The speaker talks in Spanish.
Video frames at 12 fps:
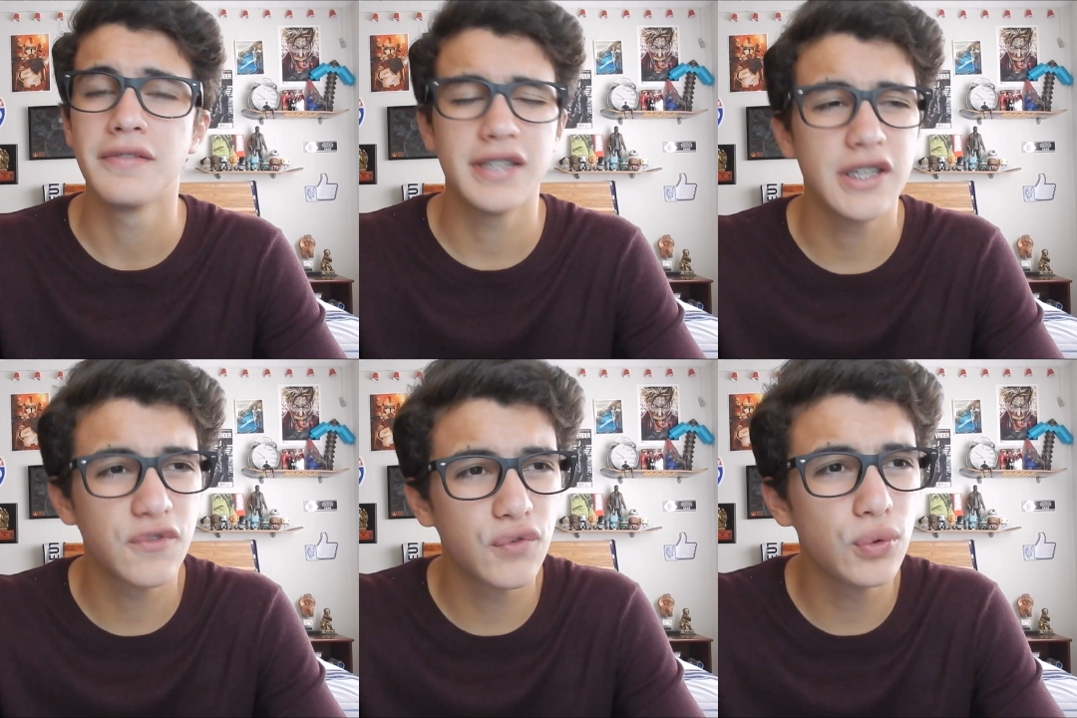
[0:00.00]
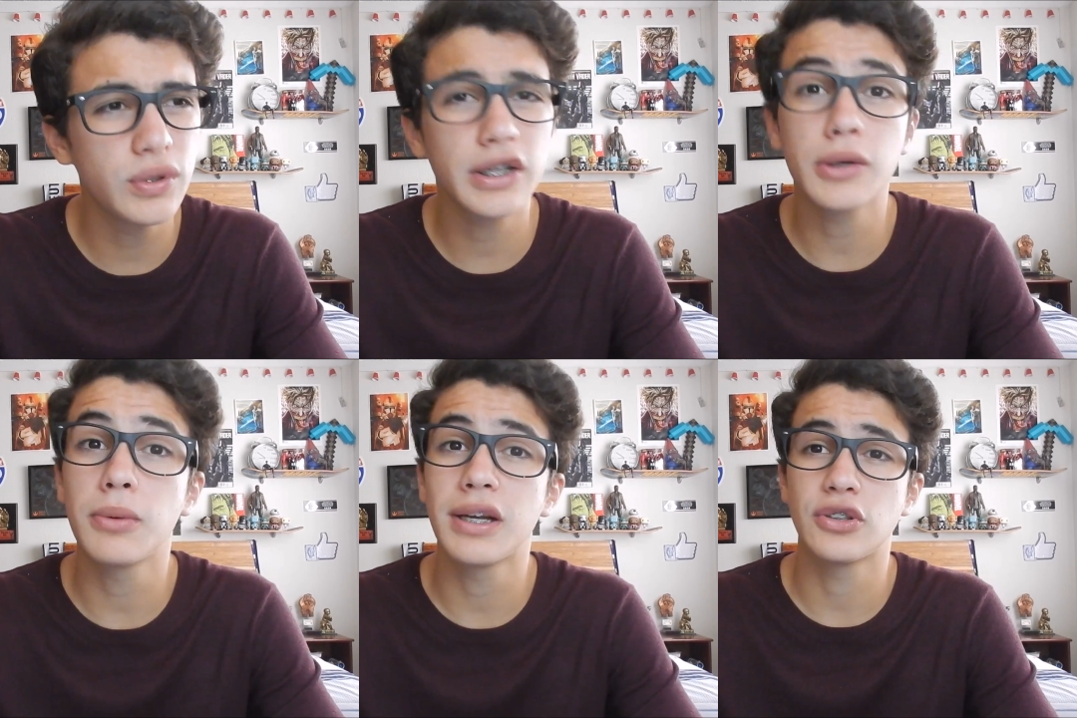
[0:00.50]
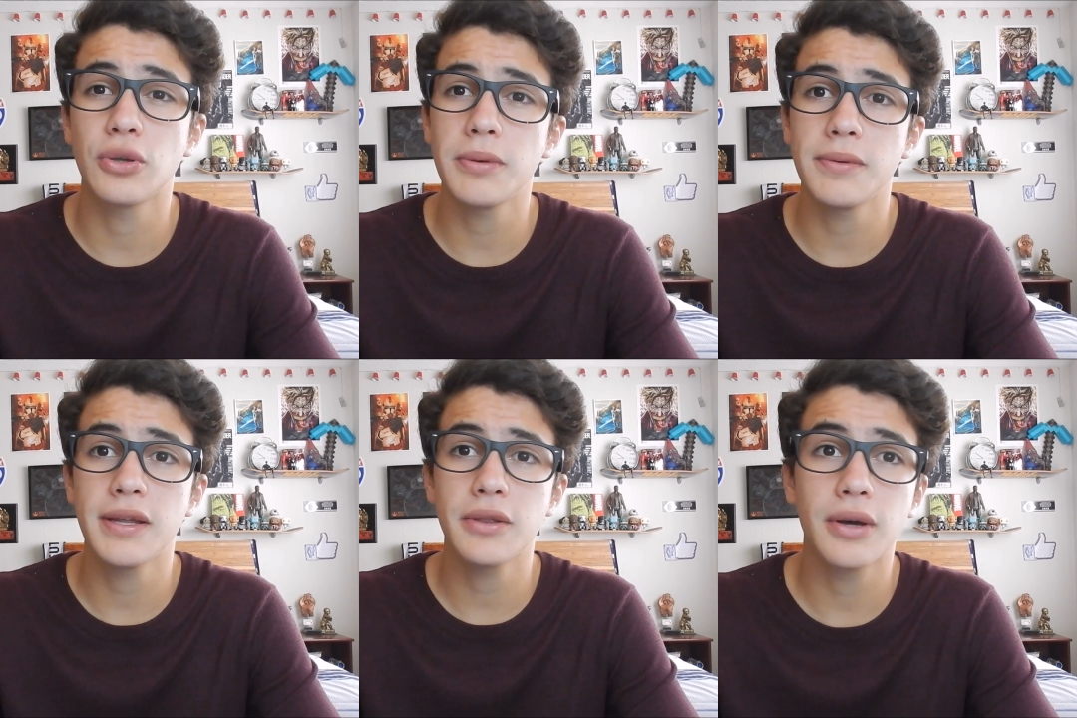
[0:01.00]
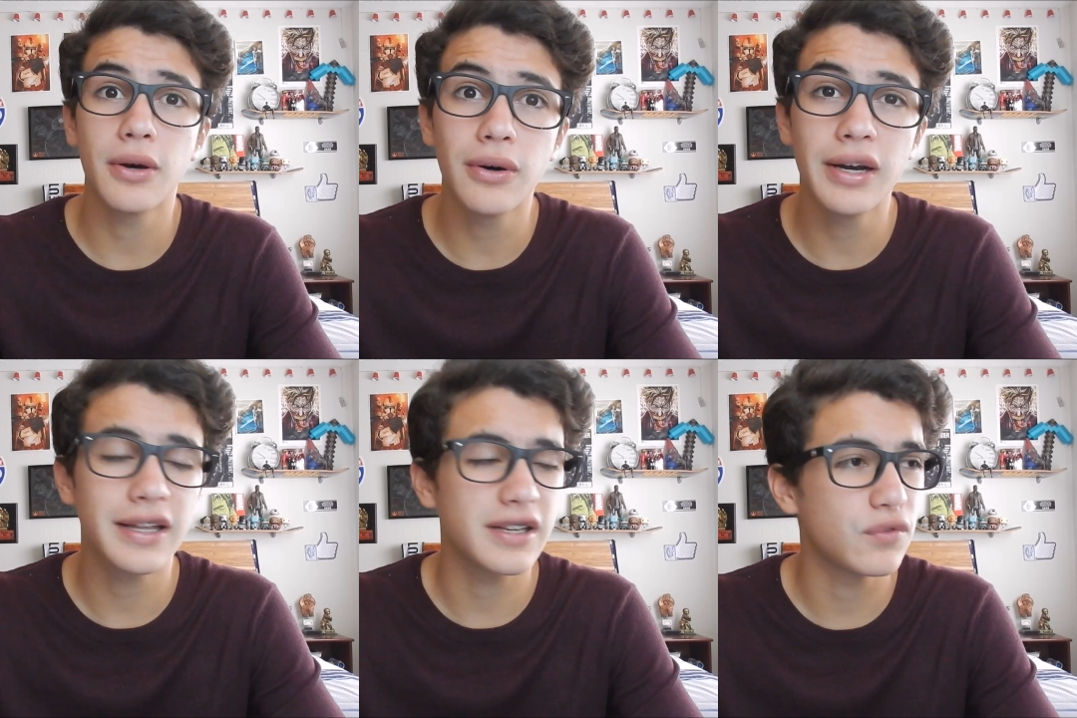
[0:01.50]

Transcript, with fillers: Disfruta como la estoy viviendo ahora.